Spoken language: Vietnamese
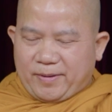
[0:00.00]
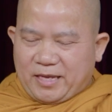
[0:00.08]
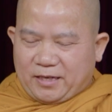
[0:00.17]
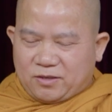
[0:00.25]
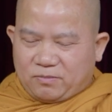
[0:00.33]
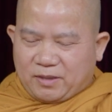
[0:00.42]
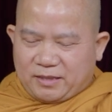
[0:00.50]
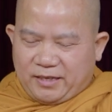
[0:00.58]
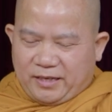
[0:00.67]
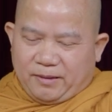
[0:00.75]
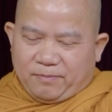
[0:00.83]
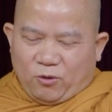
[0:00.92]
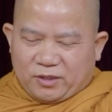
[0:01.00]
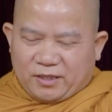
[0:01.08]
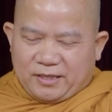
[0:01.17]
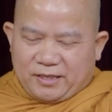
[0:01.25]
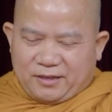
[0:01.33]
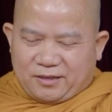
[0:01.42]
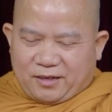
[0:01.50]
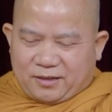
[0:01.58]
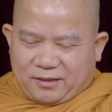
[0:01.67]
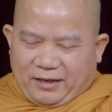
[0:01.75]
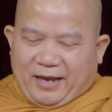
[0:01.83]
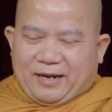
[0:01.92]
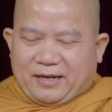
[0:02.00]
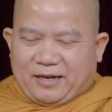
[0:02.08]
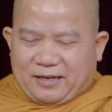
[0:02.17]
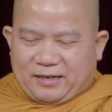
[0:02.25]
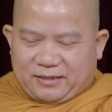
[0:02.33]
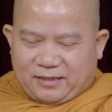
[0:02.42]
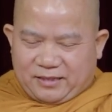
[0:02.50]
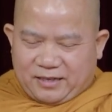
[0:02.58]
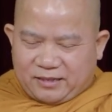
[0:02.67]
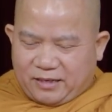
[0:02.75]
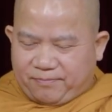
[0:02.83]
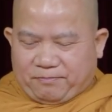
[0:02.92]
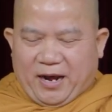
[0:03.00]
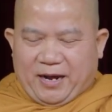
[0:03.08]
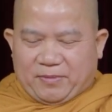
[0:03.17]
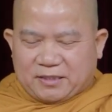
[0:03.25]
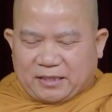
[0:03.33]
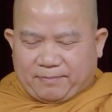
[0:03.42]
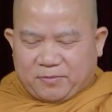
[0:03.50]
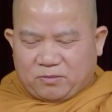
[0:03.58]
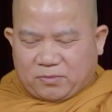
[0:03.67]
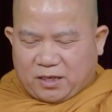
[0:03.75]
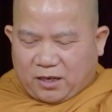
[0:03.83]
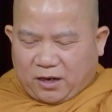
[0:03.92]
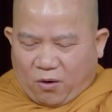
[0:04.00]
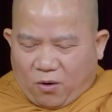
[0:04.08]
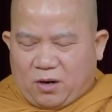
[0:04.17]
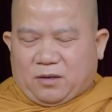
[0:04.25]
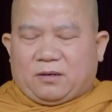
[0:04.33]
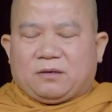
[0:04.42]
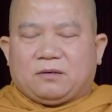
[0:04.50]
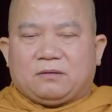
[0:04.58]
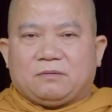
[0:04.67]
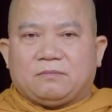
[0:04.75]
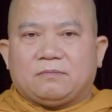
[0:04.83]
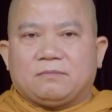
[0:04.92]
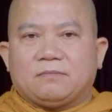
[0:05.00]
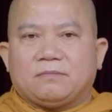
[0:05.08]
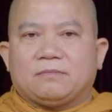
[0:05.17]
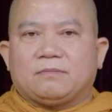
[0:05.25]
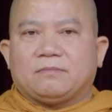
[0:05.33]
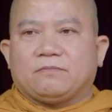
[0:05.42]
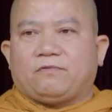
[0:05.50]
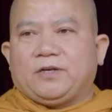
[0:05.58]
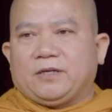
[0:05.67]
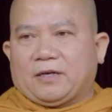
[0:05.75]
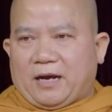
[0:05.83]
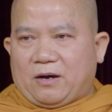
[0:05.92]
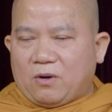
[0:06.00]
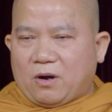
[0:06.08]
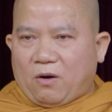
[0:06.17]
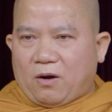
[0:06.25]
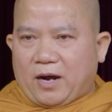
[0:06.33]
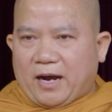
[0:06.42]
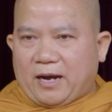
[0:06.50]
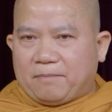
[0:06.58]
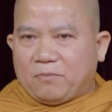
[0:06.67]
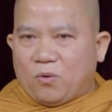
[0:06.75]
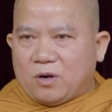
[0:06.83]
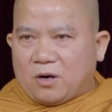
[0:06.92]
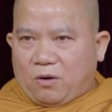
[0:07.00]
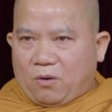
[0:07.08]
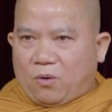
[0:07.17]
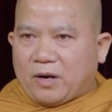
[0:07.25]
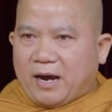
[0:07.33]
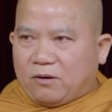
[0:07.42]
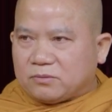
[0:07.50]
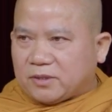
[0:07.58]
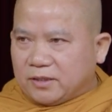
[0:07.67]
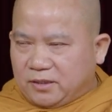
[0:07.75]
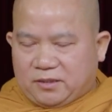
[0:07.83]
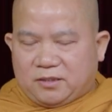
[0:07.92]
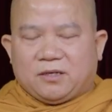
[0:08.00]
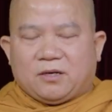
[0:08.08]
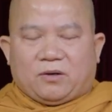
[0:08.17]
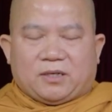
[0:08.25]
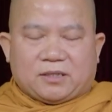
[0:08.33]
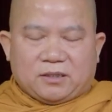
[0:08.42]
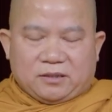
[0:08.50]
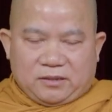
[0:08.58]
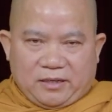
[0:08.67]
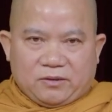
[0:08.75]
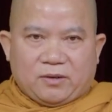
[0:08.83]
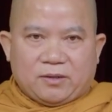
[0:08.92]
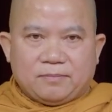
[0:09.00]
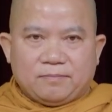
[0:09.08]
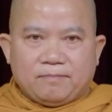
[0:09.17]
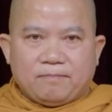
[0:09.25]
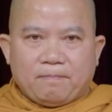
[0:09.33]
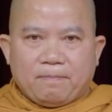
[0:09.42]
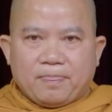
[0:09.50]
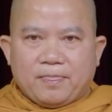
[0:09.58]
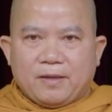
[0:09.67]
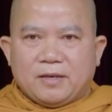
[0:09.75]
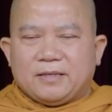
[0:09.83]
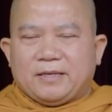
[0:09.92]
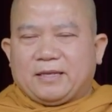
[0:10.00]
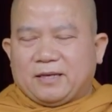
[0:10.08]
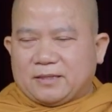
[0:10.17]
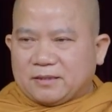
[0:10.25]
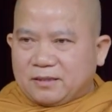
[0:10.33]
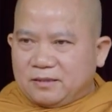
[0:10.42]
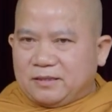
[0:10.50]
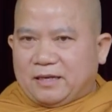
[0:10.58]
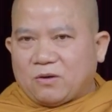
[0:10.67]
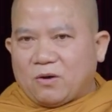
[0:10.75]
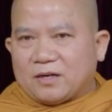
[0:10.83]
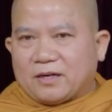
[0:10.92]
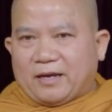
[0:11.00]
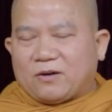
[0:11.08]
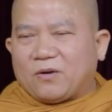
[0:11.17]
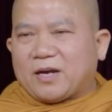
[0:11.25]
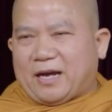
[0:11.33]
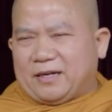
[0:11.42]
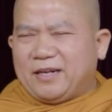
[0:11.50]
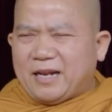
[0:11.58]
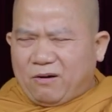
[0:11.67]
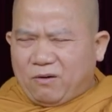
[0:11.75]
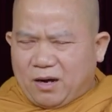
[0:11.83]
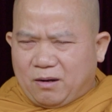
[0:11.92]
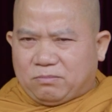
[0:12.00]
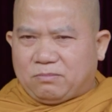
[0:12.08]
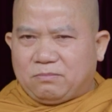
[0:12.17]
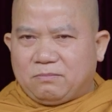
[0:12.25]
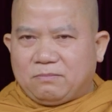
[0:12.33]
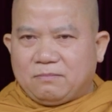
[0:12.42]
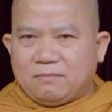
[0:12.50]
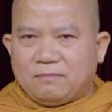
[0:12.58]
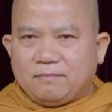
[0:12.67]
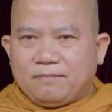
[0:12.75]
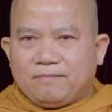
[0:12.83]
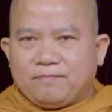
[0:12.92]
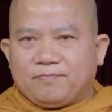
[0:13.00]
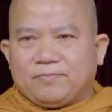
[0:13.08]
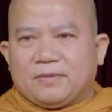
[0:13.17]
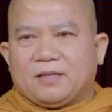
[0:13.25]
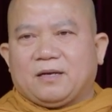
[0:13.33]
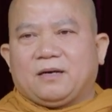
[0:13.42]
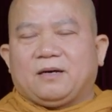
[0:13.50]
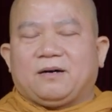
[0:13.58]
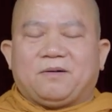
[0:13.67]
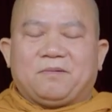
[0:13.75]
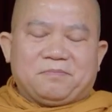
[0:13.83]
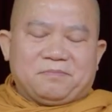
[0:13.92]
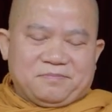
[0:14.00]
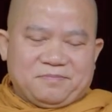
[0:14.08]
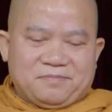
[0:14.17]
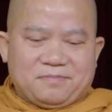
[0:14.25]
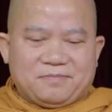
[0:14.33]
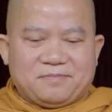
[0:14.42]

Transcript: bây giờ chúng ta về một cái thế giới cực lạc hay là thế giới niết bàn mà cái tâm chúng ta còn phiền não còn ham muốn còn khổ đau thì chưa gọi là cái từ giải thoát vậy thì cái từ giải thoát này có cần đi đâu không không